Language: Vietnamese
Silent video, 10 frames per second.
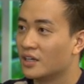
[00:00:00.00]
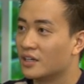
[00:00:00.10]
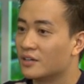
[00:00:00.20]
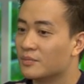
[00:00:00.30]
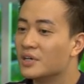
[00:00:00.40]

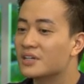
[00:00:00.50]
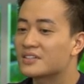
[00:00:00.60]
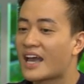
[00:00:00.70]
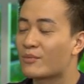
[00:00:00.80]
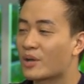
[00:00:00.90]
À, bước
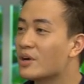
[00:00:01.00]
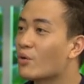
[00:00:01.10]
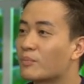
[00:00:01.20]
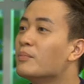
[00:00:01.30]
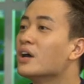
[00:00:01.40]
sang một cái bước
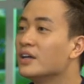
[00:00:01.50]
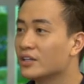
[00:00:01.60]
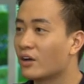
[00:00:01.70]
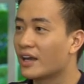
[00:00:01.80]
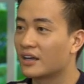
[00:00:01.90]
ngoặt mới
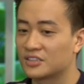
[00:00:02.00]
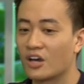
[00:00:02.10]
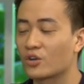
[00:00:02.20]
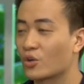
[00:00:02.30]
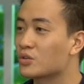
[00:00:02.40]
đó là
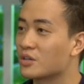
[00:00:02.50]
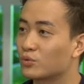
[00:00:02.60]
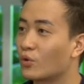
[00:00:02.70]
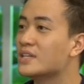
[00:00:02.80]
chọn cái cuộc sống tối